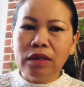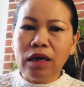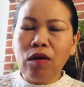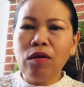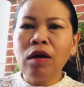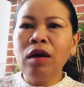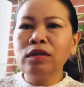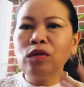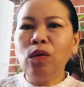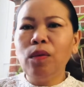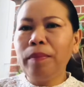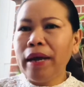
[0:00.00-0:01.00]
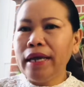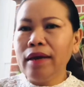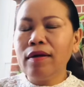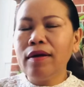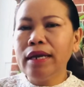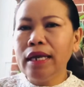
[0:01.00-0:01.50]
เขาก็โทรไปเขา
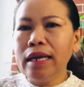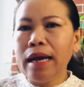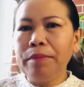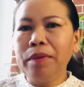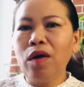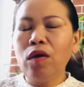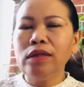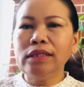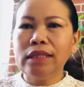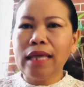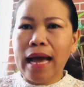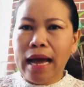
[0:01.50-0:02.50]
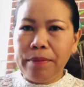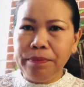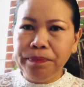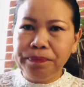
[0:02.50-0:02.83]
ก็แนะนำเขาก็จะถาม